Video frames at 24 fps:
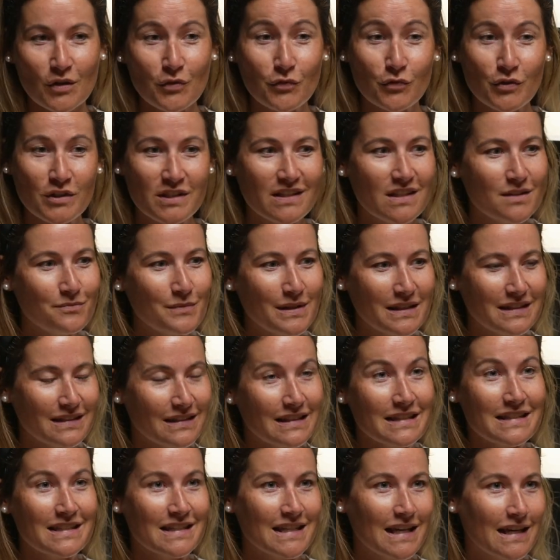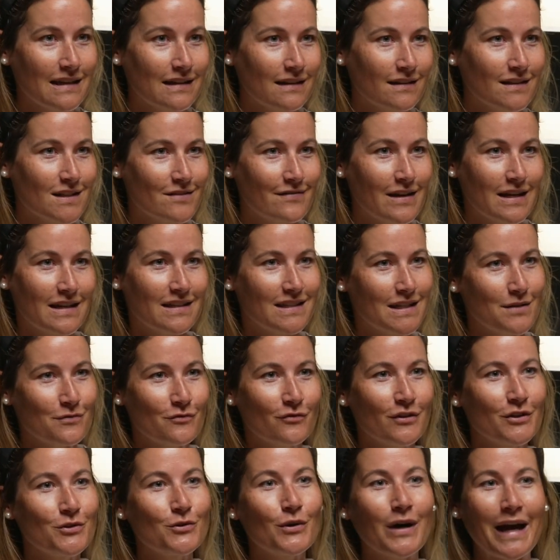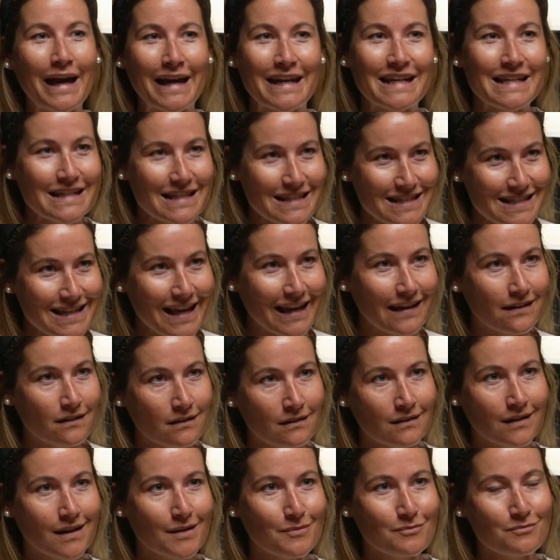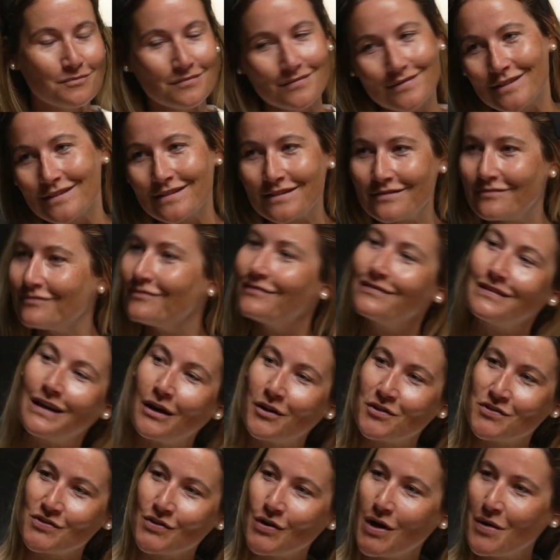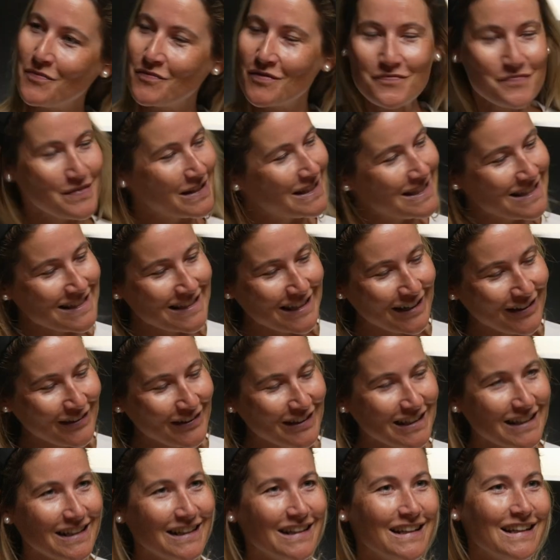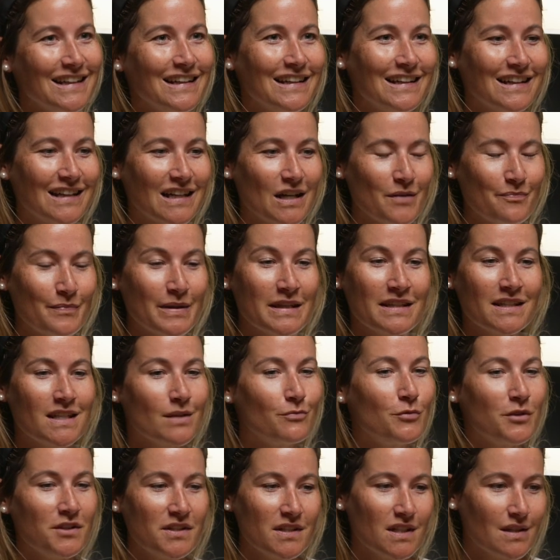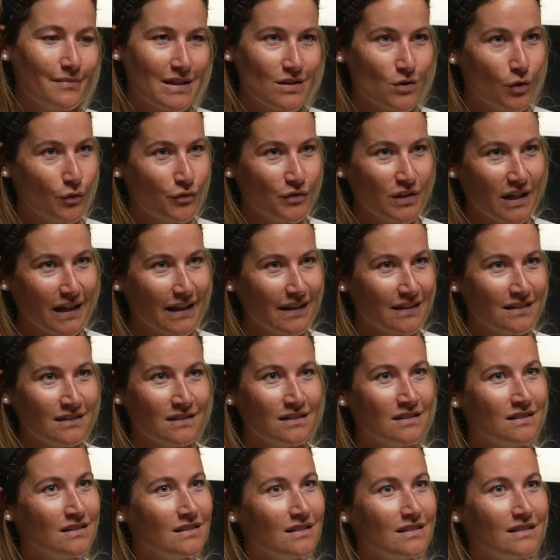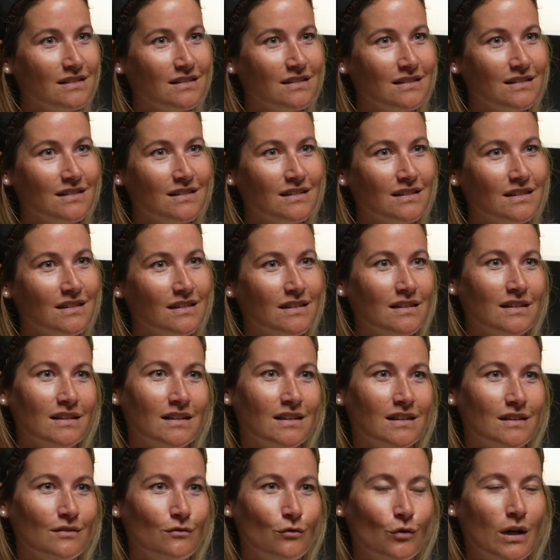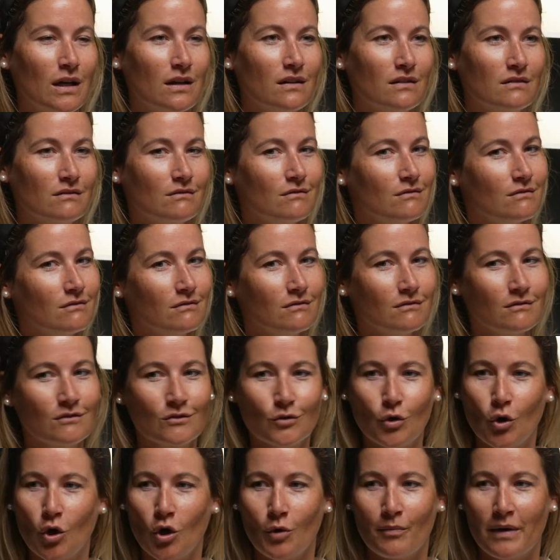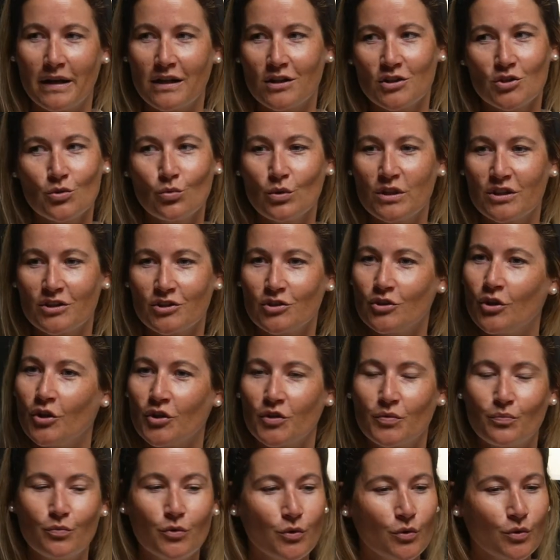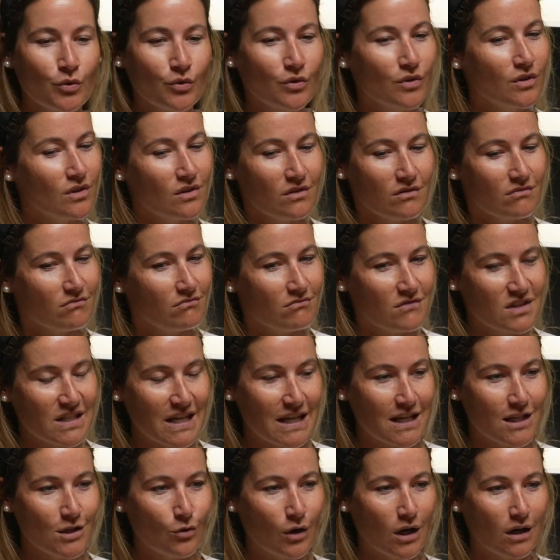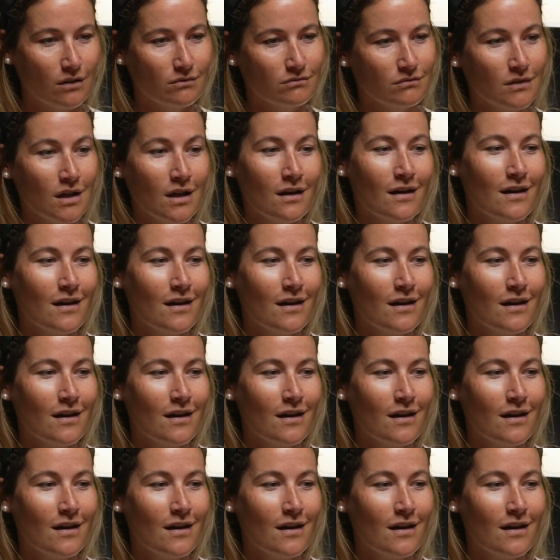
für die, die mich nicht kennen, das werden in dem Fall doch einige sein, ähm, außerhalb von Pinzgau. Äh, bin gebürtige Meißhofnerin, äh, war nach meiner schulischen Ausbildung zehn Jahre